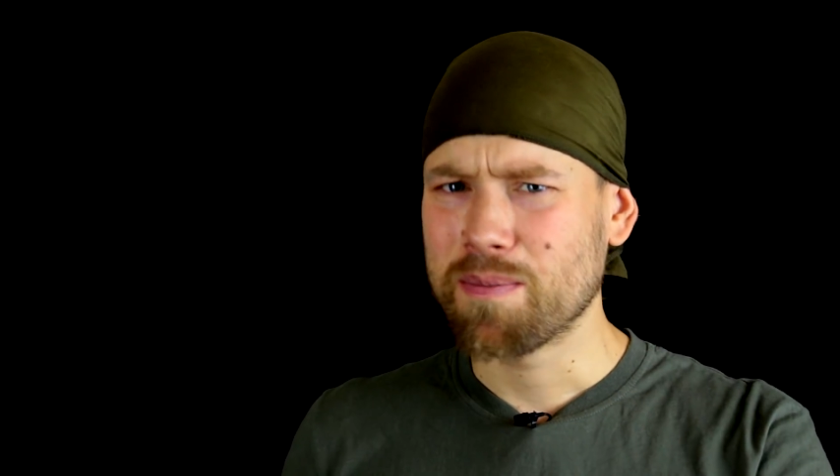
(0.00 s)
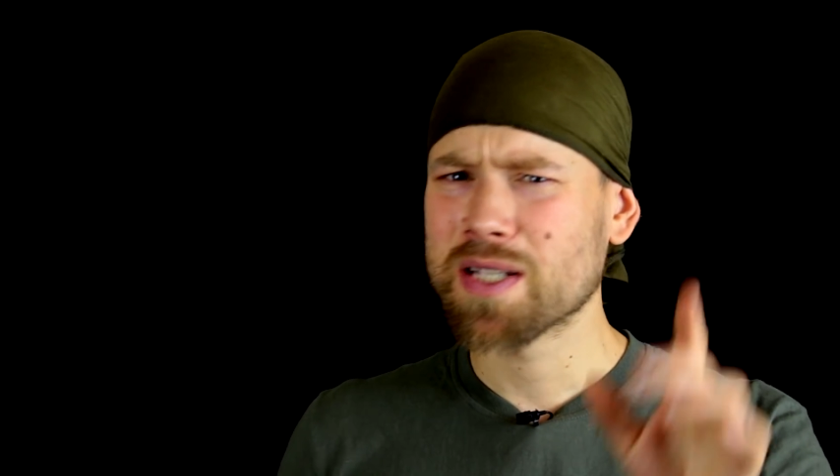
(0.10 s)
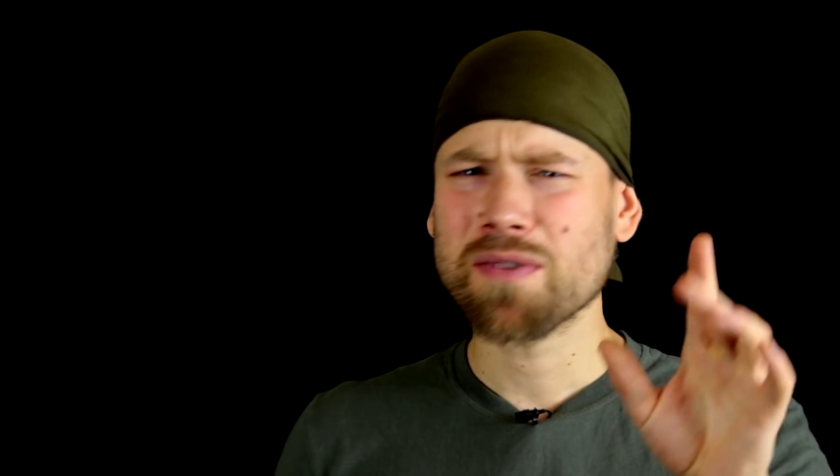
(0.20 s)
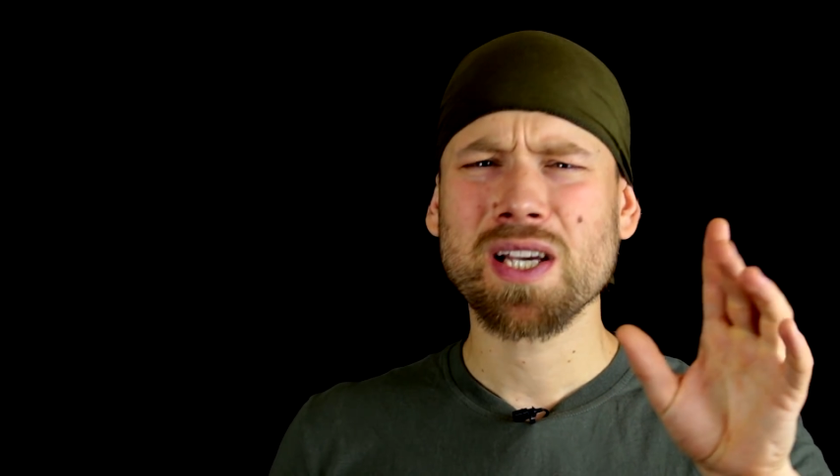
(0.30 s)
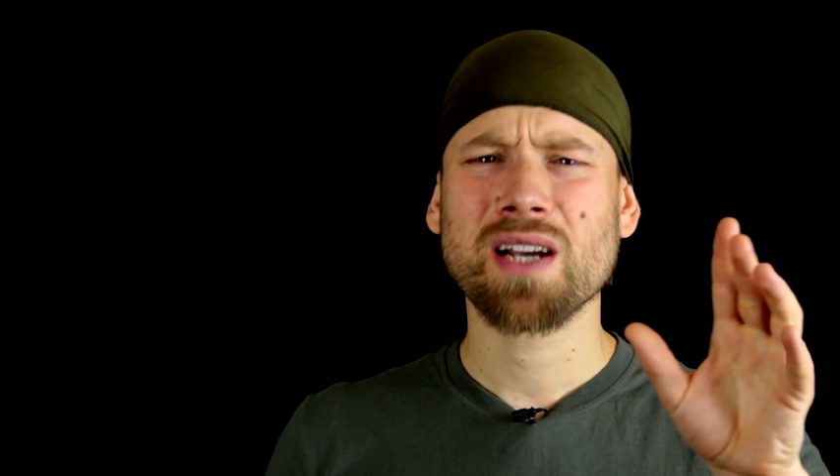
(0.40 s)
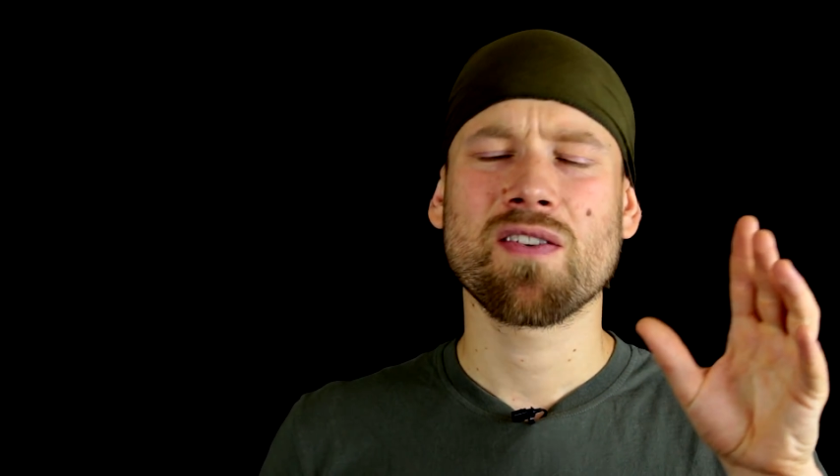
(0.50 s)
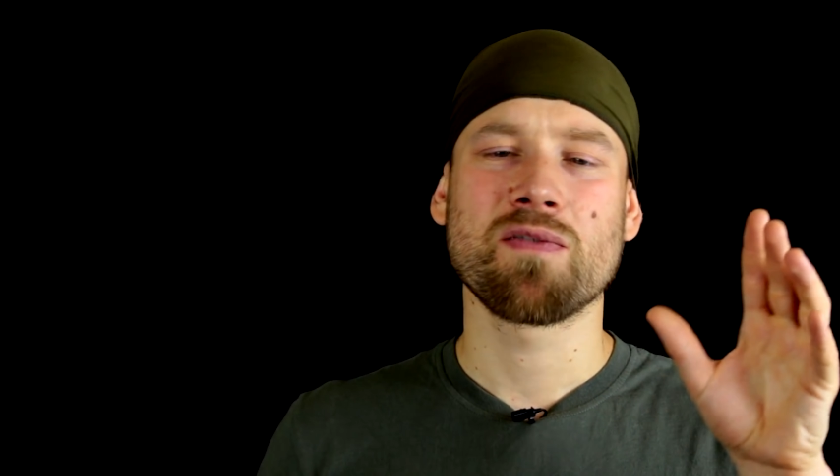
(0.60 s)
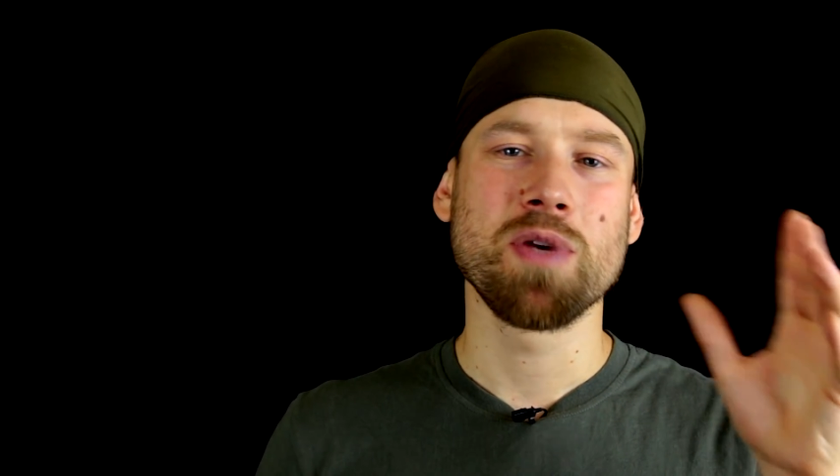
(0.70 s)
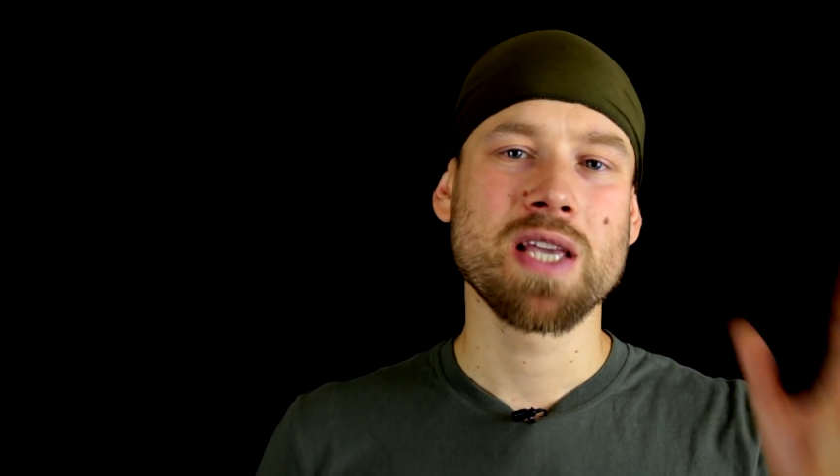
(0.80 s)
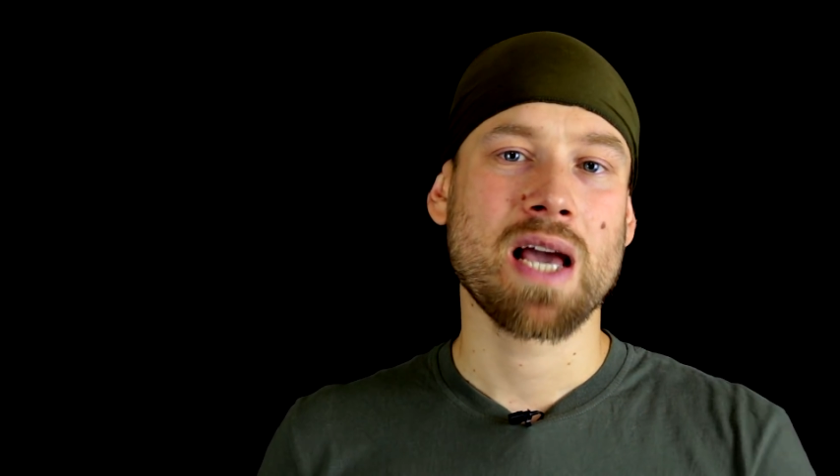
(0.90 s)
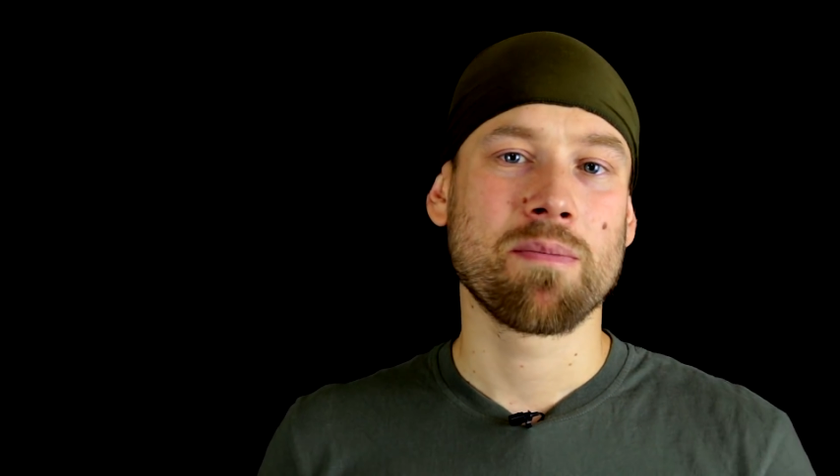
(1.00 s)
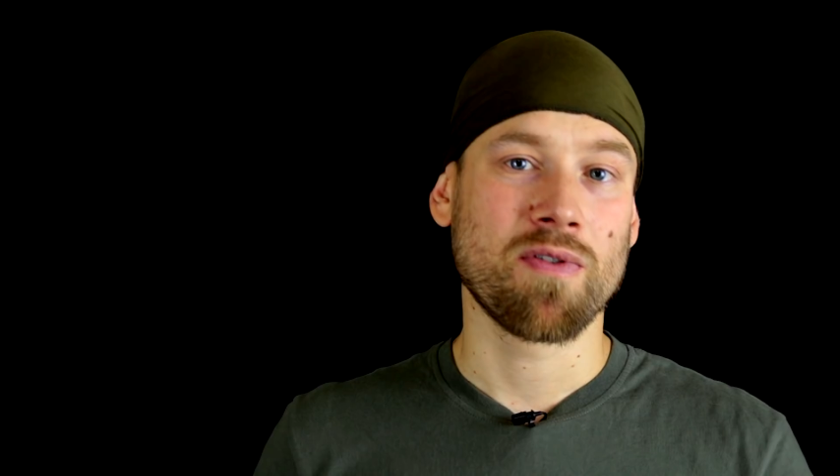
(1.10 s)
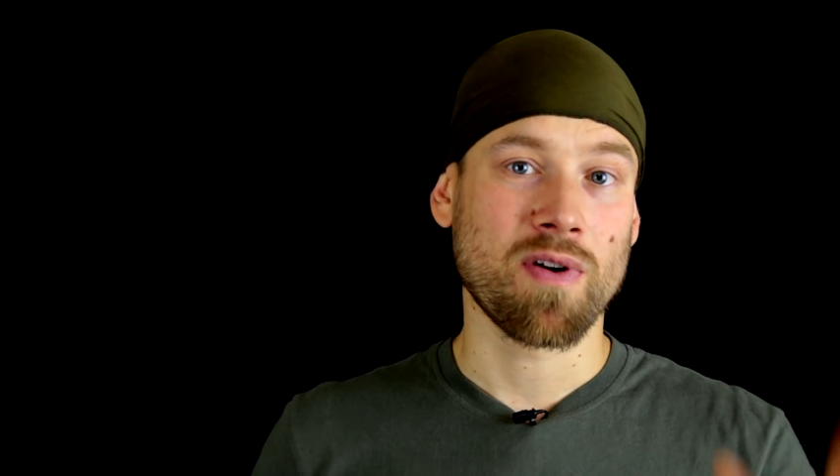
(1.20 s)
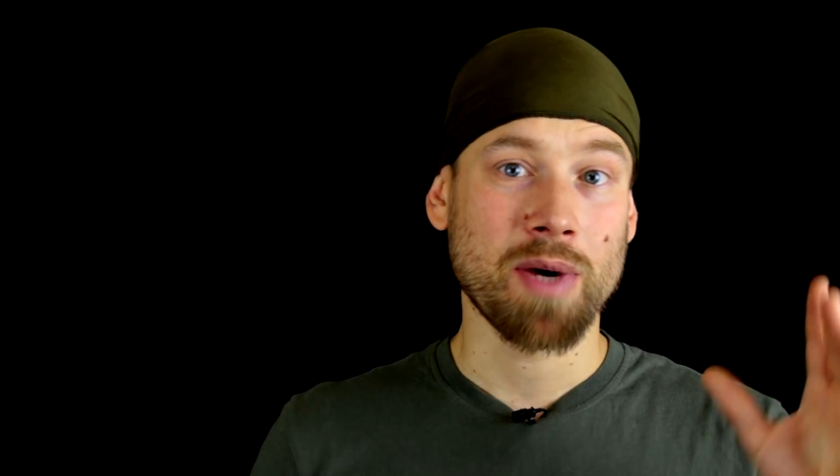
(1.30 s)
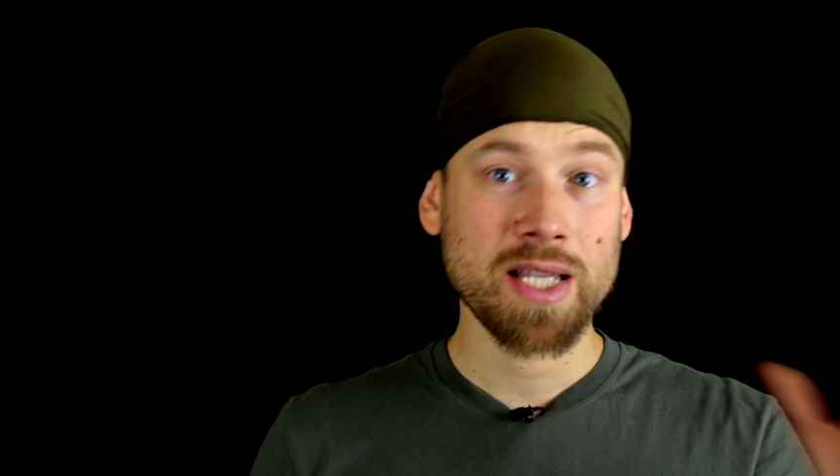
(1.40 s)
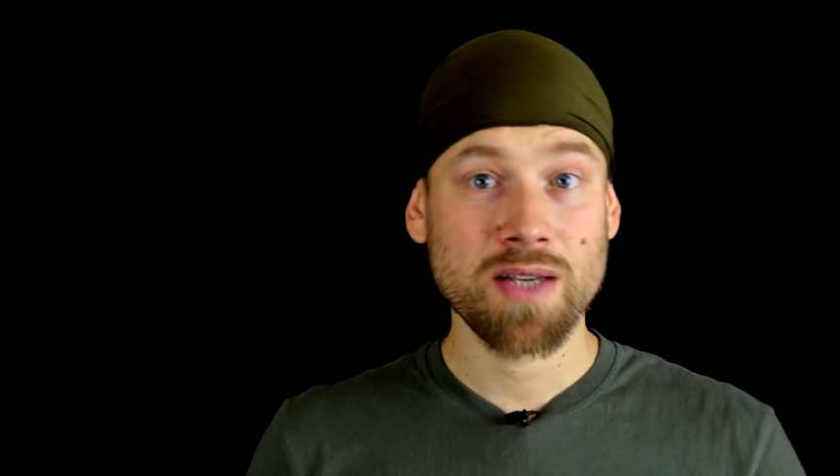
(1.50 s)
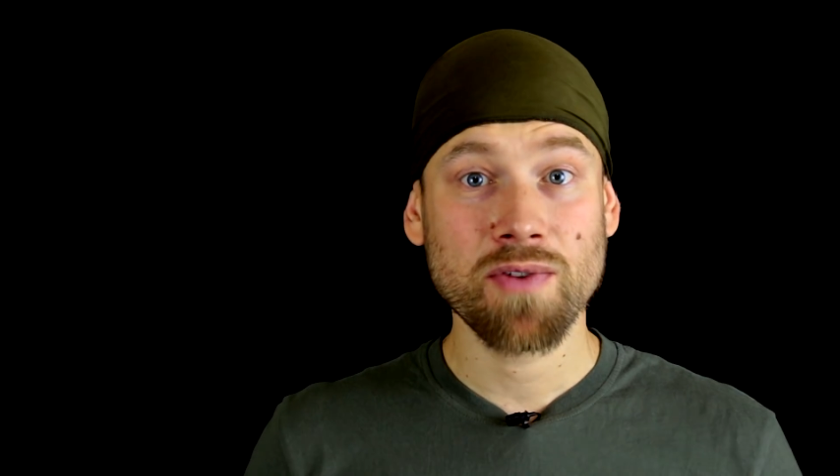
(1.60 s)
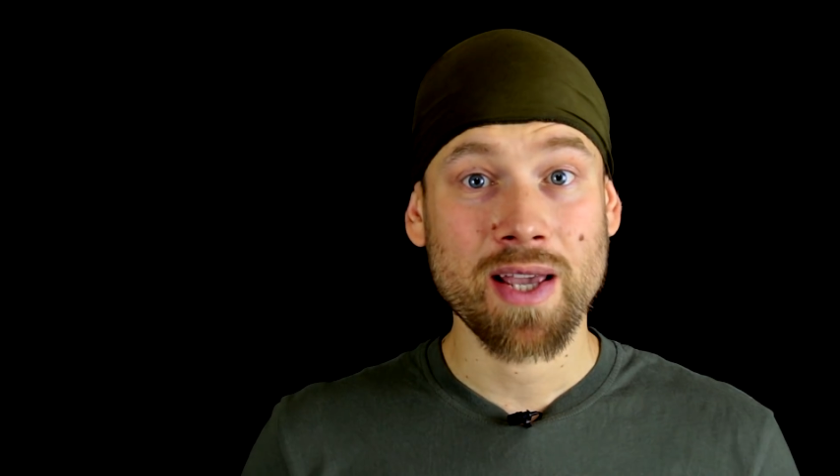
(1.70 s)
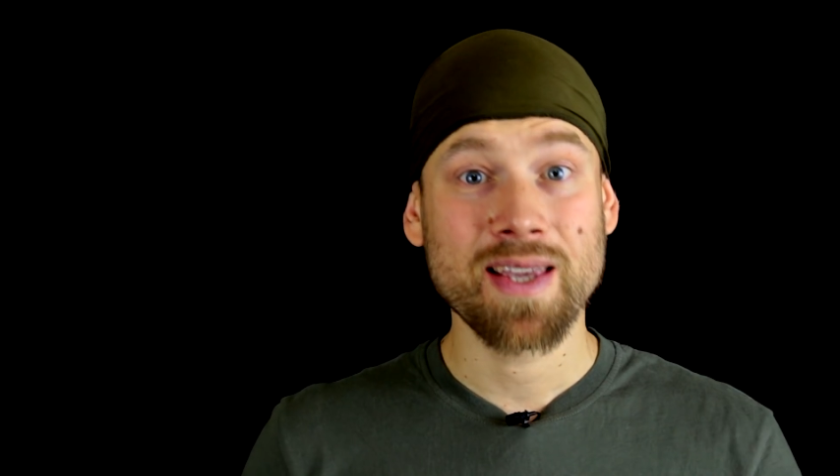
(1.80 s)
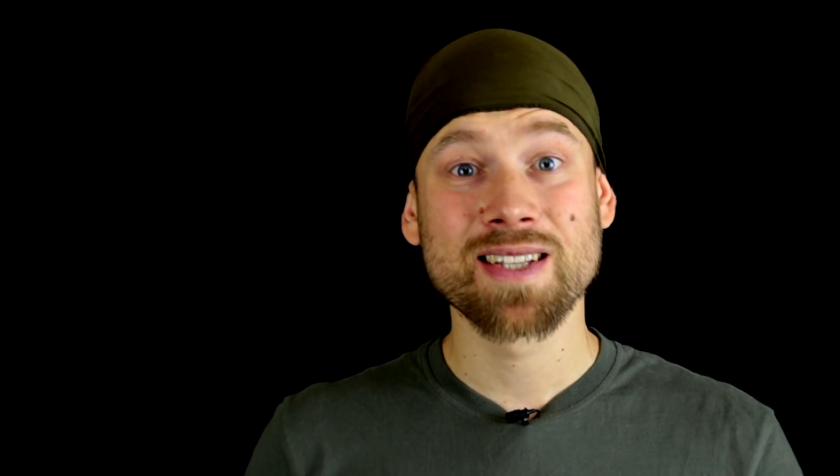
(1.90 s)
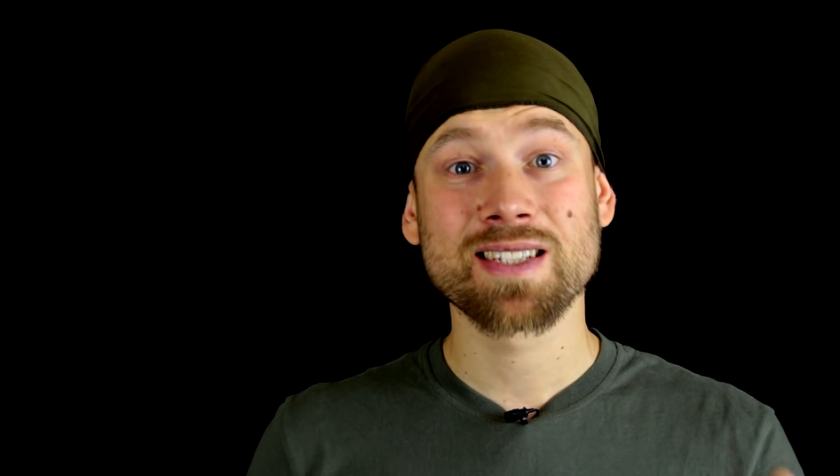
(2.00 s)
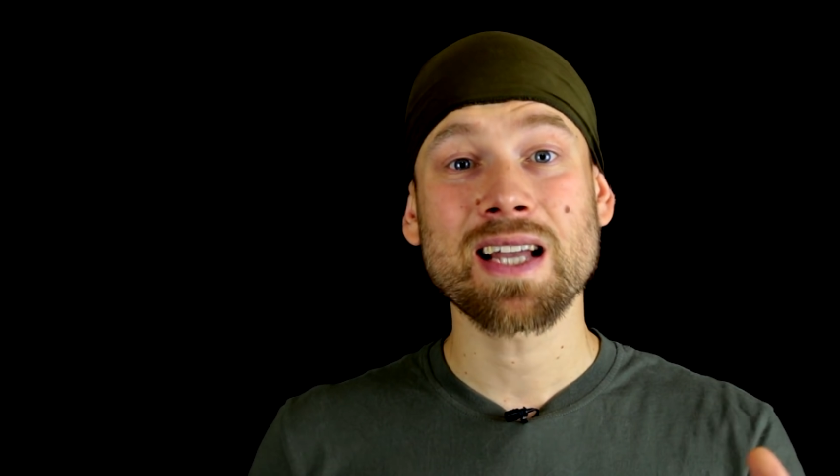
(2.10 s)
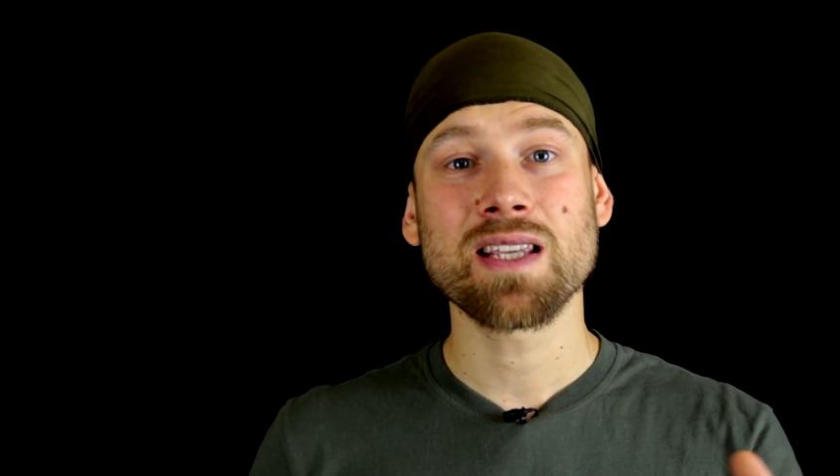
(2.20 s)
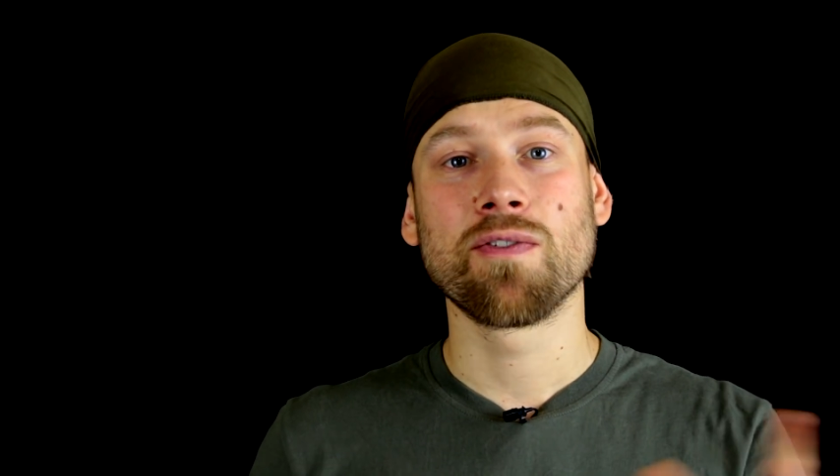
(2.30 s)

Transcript: безо всякого вменяемого мотива и, кстати,